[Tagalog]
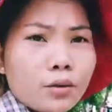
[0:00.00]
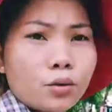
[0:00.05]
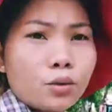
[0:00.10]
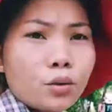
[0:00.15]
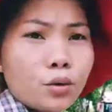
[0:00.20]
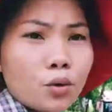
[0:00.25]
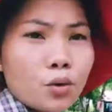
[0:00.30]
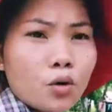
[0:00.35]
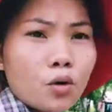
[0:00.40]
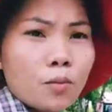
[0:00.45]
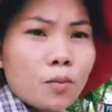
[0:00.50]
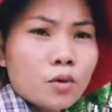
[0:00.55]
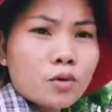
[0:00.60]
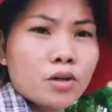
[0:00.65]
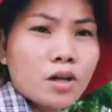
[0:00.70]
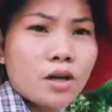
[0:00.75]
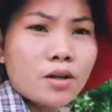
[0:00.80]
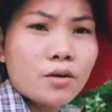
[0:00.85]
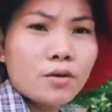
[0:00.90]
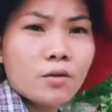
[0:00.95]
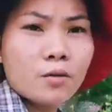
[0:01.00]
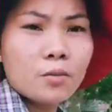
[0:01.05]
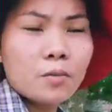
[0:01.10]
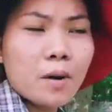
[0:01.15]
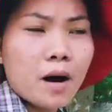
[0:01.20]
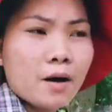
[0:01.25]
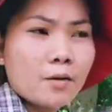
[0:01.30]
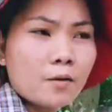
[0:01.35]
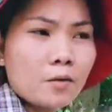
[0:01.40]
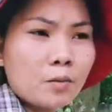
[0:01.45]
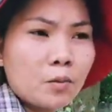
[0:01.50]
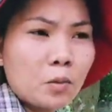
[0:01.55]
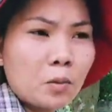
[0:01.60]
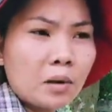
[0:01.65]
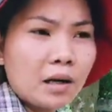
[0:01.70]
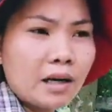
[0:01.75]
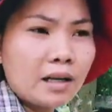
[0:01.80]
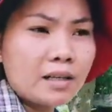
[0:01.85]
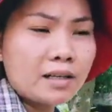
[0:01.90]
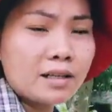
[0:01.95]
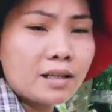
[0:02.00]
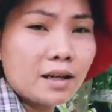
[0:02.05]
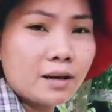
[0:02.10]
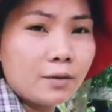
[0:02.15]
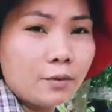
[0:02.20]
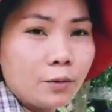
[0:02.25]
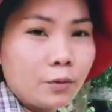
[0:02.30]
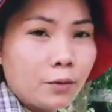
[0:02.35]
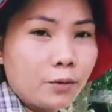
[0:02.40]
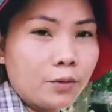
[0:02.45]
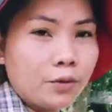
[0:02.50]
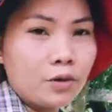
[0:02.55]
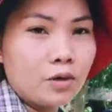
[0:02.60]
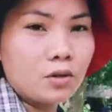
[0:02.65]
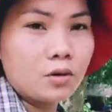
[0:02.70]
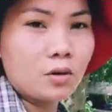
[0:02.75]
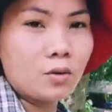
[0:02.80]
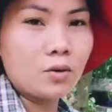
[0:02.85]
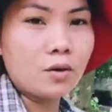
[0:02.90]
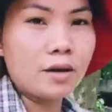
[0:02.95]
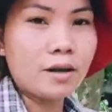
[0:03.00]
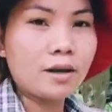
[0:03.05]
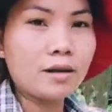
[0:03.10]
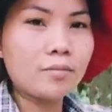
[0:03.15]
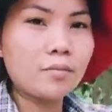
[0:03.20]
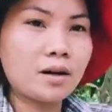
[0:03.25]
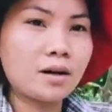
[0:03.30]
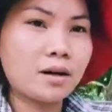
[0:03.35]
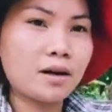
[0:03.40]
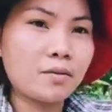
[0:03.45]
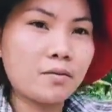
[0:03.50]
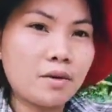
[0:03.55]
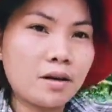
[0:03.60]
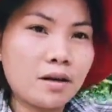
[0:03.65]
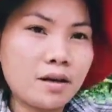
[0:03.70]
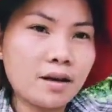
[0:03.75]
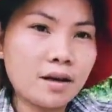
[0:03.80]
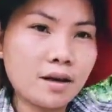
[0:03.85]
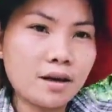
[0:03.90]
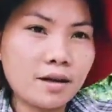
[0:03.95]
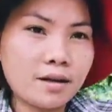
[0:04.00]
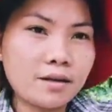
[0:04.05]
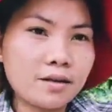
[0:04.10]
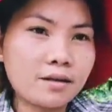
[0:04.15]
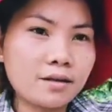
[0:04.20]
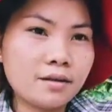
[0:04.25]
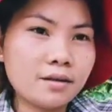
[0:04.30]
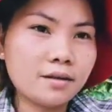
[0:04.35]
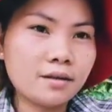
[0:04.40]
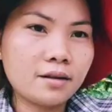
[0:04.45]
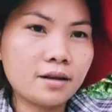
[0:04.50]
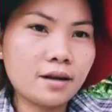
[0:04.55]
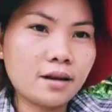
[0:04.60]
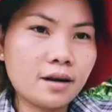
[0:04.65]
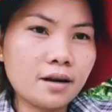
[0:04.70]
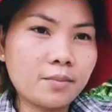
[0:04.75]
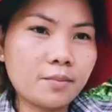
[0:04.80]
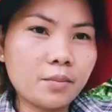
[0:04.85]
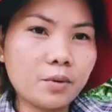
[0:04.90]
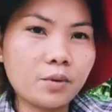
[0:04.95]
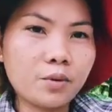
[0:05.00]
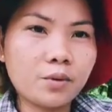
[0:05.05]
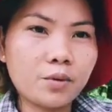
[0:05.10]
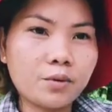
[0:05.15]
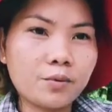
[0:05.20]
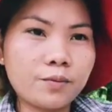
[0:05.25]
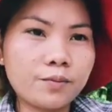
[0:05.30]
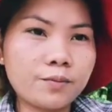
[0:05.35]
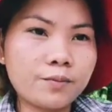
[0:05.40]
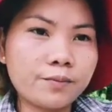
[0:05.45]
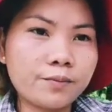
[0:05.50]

tuturo ko po sa inyo kung paano po magalis ng uod. So ayan mga kaibigan, tara po.